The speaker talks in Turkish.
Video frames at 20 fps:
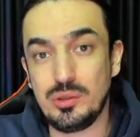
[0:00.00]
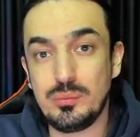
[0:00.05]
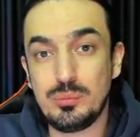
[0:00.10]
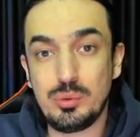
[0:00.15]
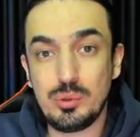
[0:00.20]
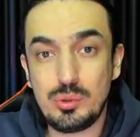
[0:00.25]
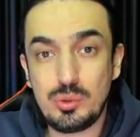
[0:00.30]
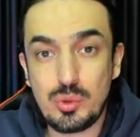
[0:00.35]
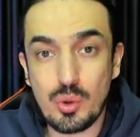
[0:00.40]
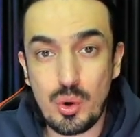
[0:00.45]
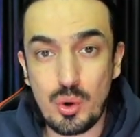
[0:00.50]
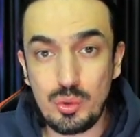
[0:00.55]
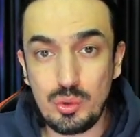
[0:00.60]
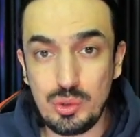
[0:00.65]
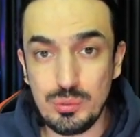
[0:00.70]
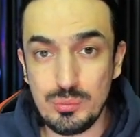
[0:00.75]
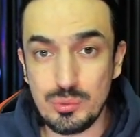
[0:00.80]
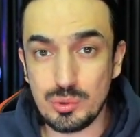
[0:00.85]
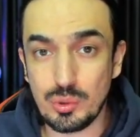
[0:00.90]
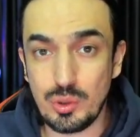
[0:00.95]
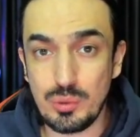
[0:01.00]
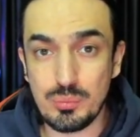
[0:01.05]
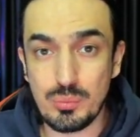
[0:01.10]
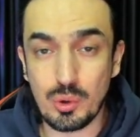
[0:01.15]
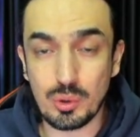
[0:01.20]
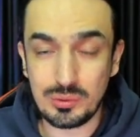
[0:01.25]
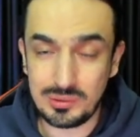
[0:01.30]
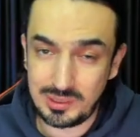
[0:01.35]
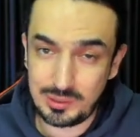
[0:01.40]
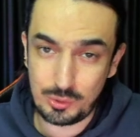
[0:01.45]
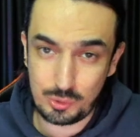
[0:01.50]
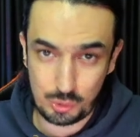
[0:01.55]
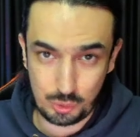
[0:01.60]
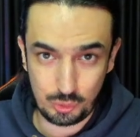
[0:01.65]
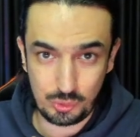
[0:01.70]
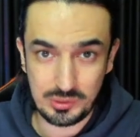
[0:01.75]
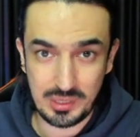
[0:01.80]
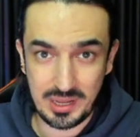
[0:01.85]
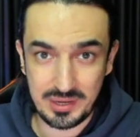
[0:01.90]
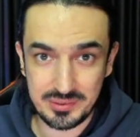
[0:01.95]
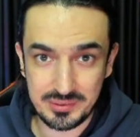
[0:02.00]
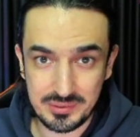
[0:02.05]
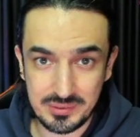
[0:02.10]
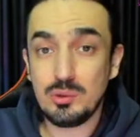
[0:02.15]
Bu gördüğümüz oyun modları şunlar.